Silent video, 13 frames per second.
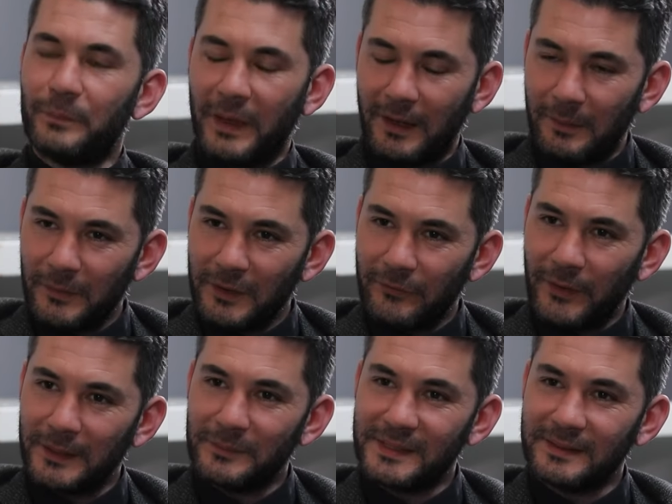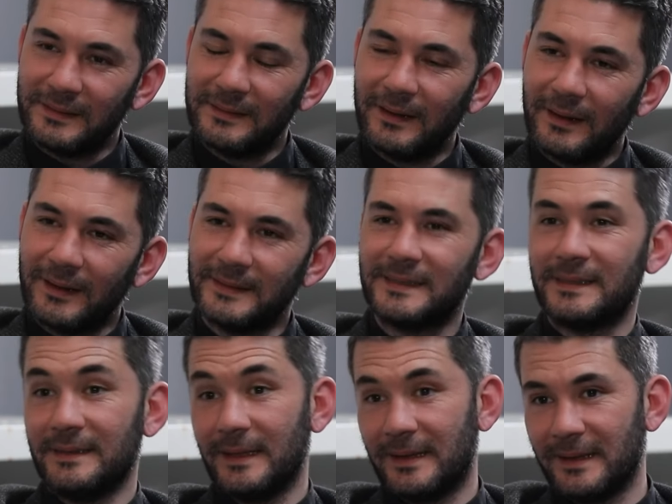Peygamber Efendimizin
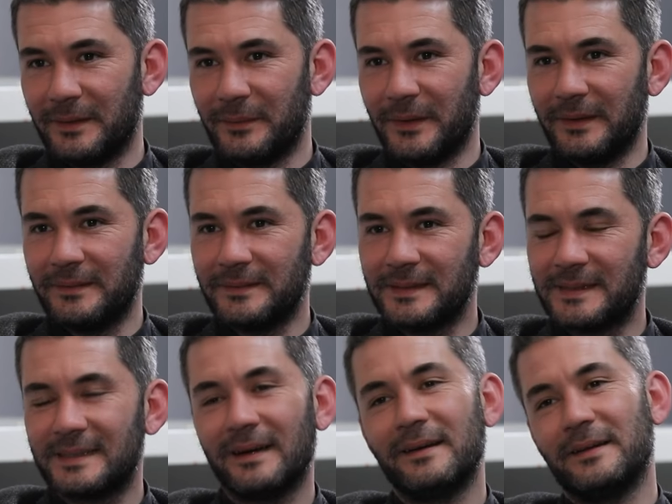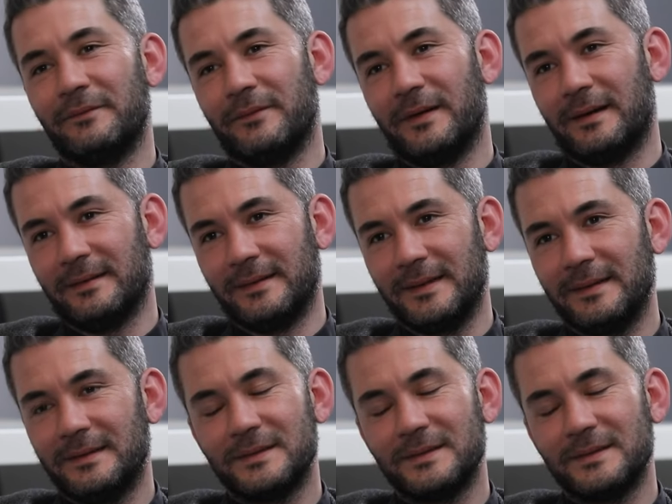hadisindeki gibi sağ elin verdiğini